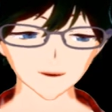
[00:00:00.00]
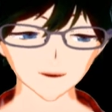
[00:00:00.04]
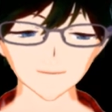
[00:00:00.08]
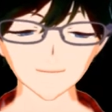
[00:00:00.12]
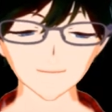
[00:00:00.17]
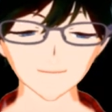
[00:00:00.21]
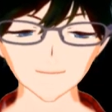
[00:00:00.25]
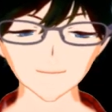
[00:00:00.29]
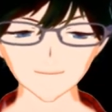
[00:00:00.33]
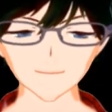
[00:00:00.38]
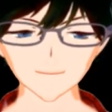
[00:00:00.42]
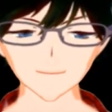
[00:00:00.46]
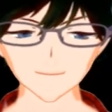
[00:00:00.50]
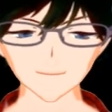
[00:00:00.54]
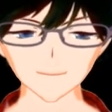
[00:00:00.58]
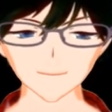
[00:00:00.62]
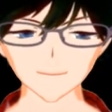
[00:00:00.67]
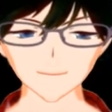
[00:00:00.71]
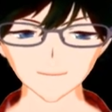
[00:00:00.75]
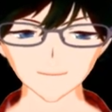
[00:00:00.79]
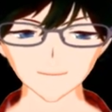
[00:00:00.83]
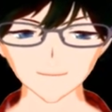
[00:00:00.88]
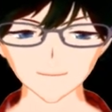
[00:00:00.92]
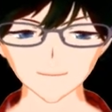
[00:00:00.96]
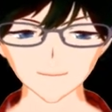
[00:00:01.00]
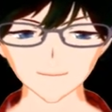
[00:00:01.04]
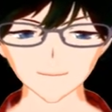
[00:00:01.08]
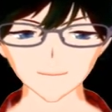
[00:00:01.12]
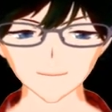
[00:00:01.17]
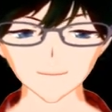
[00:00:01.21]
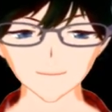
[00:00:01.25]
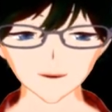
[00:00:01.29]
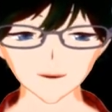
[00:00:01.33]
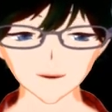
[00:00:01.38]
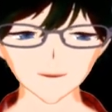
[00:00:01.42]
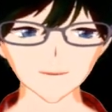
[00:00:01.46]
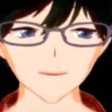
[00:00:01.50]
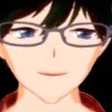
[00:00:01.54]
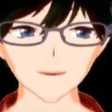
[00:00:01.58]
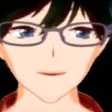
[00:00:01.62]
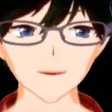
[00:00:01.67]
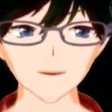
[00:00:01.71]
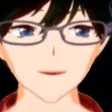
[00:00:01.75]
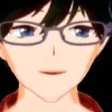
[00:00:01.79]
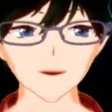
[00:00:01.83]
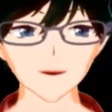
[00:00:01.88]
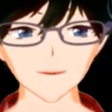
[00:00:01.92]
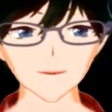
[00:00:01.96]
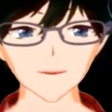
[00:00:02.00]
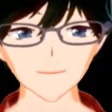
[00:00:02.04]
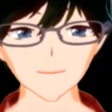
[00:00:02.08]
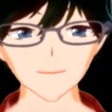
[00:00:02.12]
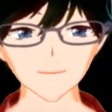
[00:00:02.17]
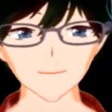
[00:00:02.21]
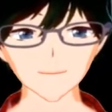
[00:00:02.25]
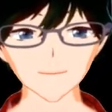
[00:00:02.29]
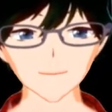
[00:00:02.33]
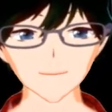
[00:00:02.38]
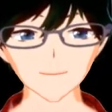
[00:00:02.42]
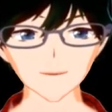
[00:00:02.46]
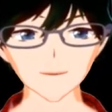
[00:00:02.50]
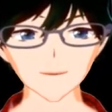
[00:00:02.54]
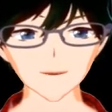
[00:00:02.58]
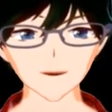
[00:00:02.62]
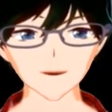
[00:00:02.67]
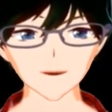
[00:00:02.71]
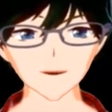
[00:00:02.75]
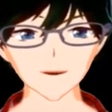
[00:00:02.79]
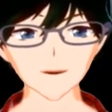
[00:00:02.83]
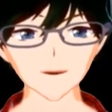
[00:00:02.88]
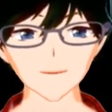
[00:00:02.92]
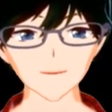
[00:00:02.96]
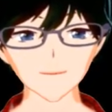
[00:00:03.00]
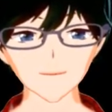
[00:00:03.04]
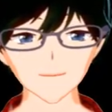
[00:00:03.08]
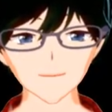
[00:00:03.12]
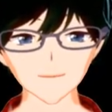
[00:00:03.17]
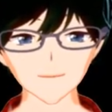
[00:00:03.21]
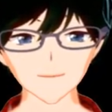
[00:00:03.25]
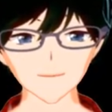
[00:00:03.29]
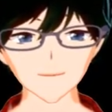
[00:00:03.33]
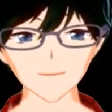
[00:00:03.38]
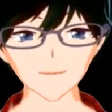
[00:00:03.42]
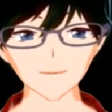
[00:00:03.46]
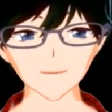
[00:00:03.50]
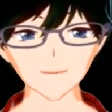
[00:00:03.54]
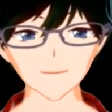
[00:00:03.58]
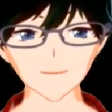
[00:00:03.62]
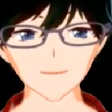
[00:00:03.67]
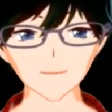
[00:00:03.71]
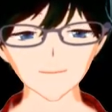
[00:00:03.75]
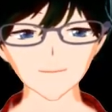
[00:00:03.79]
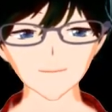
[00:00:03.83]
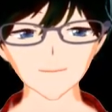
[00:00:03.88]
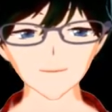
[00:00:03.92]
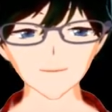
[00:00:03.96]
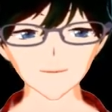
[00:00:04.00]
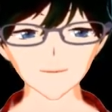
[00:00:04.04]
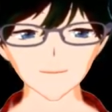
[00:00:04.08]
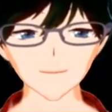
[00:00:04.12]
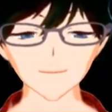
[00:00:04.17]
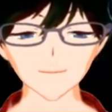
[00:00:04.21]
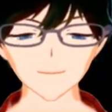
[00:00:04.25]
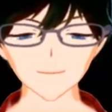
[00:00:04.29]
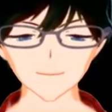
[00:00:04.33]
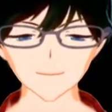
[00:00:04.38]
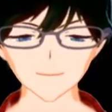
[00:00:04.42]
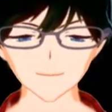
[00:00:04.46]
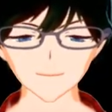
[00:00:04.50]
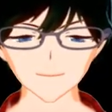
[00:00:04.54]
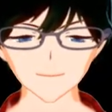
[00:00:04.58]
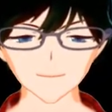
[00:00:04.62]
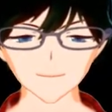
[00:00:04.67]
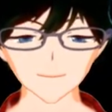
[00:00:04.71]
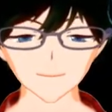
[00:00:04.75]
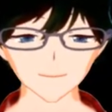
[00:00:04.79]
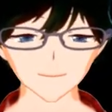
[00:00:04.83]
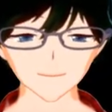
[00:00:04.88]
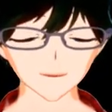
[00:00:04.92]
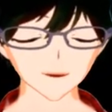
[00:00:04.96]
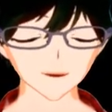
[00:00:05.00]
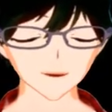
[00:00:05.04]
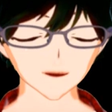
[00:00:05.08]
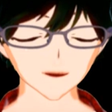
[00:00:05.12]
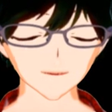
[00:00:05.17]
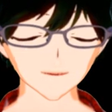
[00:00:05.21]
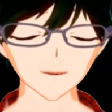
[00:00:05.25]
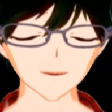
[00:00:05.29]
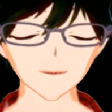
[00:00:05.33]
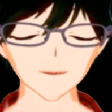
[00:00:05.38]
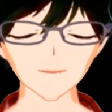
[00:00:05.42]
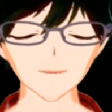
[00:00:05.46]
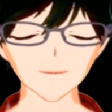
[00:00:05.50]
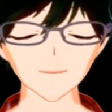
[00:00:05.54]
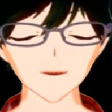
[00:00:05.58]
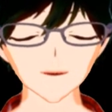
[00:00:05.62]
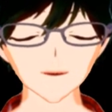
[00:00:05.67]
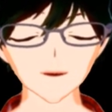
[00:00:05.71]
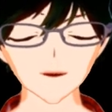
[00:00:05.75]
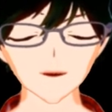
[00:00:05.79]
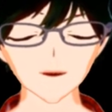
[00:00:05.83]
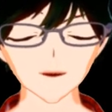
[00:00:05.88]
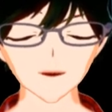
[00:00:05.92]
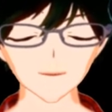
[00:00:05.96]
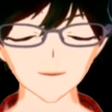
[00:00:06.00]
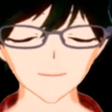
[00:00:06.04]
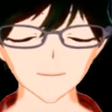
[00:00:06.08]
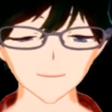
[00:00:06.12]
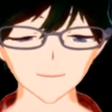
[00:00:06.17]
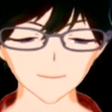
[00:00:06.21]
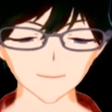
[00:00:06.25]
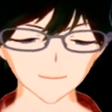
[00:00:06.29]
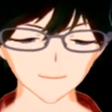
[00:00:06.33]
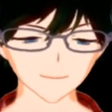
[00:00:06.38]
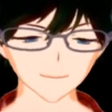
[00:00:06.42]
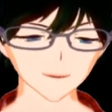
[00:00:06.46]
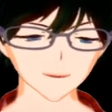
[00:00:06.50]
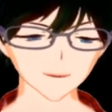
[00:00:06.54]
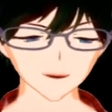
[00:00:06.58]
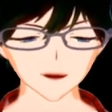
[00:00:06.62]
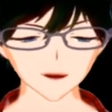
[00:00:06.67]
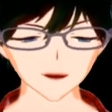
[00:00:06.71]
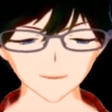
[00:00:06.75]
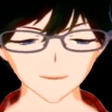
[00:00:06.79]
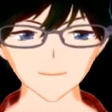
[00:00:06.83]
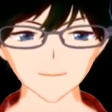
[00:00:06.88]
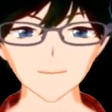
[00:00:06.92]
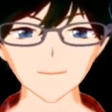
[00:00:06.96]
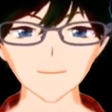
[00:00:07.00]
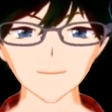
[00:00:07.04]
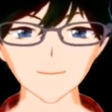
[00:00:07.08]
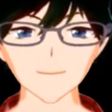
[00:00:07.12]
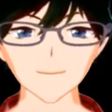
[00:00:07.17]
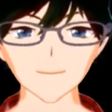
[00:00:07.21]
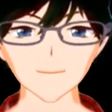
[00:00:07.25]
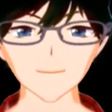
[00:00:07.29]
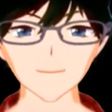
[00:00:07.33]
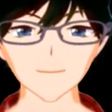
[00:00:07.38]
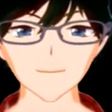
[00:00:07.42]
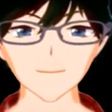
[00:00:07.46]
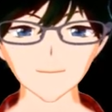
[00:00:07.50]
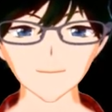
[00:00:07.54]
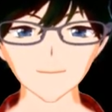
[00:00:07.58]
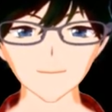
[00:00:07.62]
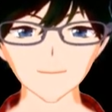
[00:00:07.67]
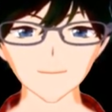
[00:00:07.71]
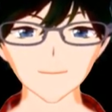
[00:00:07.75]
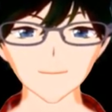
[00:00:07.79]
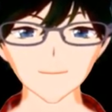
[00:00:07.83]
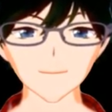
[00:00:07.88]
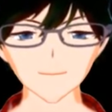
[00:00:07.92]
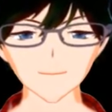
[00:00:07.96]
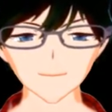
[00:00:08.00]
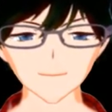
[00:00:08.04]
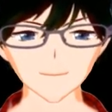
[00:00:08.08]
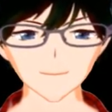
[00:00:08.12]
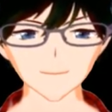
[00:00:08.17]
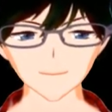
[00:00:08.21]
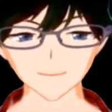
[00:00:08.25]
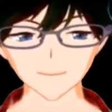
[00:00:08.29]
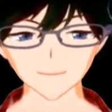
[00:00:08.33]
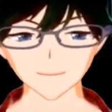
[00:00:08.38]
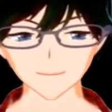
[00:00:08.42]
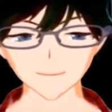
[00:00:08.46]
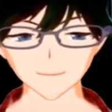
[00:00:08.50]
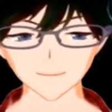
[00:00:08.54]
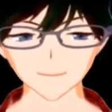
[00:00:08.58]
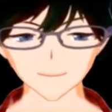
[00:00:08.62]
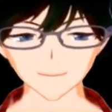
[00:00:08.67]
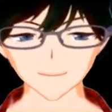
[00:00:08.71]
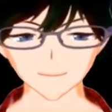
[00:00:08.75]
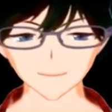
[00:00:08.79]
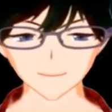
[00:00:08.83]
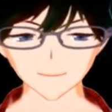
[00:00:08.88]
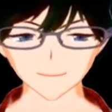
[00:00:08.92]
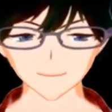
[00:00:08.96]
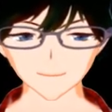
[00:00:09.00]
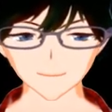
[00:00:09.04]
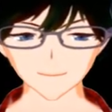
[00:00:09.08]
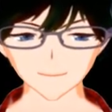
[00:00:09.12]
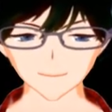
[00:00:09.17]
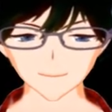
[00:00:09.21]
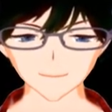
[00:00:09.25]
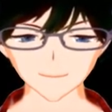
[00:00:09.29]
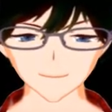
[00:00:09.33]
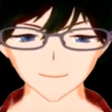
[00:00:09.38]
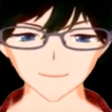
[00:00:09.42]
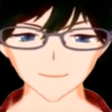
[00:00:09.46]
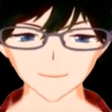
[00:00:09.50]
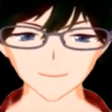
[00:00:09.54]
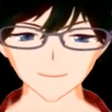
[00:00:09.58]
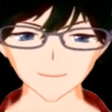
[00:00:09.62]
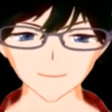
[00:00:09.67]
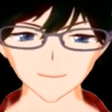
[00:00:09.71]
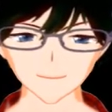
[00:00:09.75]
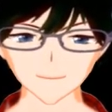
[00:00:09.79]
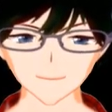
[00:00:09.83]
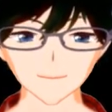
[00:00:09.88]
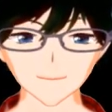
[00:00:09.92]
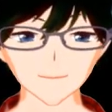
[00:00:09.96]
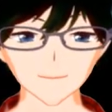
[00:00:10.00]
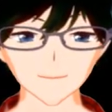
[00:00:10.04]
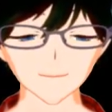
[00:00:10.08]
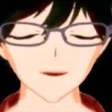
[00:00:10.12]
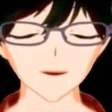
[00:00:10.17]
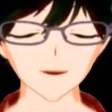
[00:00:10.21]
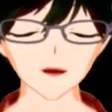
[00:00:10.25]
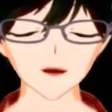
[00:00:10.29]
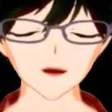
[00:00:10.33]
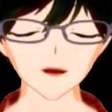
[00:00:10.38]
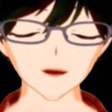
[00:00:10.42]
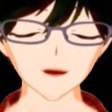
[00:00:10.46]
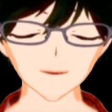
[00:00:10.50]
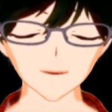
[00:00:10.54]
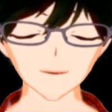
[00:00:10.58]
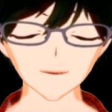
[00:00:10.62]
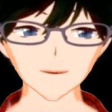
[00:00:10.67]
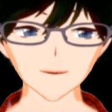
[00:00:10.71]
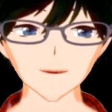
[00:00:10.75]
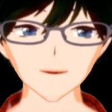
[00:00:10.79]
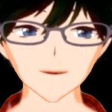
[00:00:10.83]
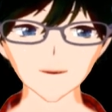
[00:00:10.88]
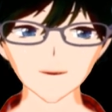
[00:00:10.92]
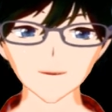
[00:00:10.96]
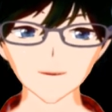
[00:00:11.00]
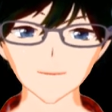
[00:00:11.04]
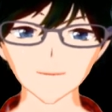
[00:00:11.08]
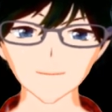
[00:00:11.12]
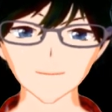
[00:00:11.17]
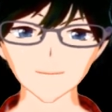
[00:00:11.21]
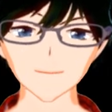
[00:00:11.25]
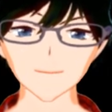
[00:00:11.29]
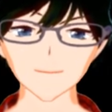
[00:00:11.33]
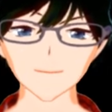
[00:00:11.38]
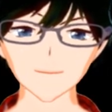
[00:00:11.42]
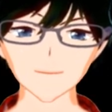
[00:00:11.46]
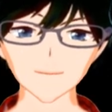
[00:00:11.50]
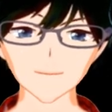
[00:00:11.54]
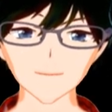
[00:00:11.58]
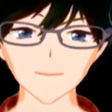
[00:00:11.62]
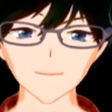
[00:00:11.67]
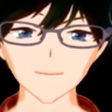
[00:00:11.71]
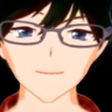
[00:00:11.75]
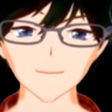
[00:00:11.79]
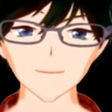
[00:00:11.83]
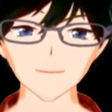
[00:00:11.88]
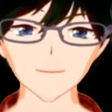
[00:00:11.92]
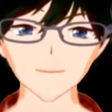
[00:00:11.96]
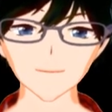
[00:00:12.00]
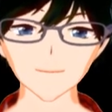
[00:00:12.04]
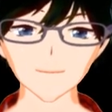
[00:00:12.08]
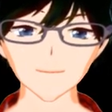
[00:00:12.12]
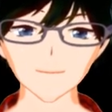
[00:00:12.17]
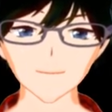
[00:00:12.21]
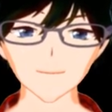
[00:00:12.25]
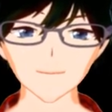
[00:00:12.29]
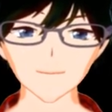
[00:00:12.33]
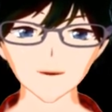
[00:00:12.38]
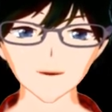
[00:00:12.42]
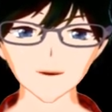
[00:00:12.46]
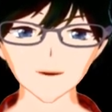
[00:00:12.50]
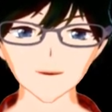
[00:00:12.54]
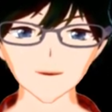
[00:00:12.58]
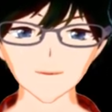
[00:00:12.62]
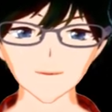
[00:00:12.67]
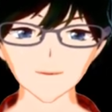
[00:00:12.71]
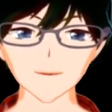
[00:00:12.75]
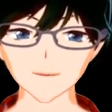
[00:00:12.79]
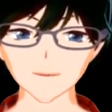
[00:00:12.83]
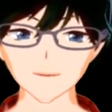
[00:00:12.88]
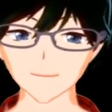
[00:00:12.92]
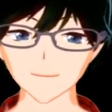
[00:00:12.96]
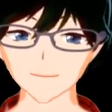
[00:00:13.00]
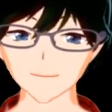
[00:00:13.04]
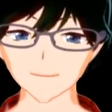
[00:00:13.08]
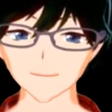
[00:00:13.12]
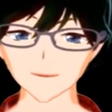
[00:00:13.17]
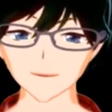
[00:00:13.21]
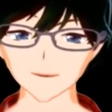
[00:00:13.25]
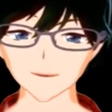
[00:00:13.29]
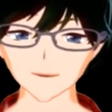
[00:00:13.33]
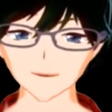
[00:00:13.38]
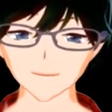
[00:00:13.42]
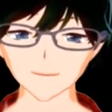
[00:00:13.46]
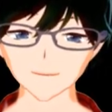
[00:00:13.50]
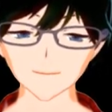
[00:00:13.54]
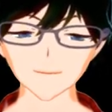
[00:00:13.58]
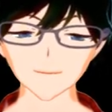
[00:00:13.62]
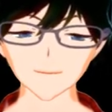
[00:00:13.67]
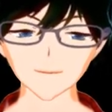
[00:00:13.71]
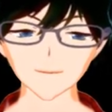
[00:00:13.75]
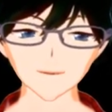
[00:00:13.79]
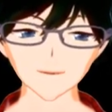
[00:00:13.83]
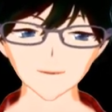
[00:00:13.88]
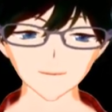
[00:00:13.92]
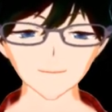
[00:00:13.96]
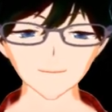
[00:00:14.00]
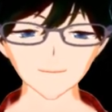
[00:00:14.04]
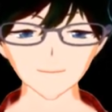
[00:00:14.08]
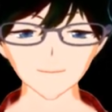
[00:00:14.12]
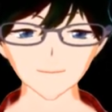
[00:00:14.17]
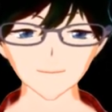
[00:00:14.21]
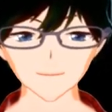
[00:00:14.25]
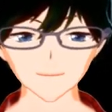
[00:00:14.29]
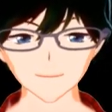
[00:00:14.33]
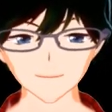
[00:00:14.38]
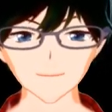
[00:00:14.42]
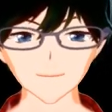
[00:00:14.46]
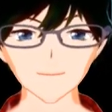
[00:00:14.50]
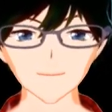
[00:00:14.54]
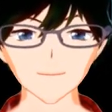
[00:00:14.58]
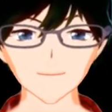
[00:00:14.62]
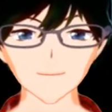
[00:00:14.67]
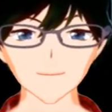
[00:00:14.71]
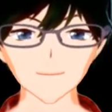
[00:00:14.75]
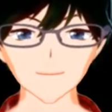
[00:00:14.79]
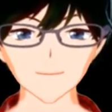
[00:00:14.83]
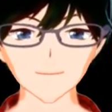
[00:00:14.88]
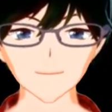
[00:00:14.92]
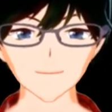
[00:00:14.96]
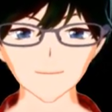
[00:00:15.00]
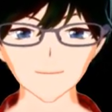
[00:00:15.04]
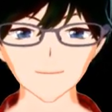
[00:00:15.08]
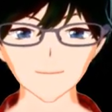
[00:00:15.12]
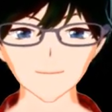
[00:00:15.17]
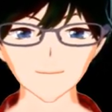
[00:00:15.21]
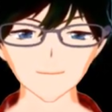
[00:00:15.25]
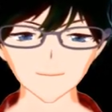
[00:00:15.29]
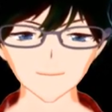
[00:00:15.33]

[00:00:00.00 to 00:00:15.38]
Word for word: アバターの HP オーラのパッシブと、えー、まあ、重複して使うことが可能ということですね。まあ、たまにこういう首相も絡んでいるパッシブって覚えてる子がいるので、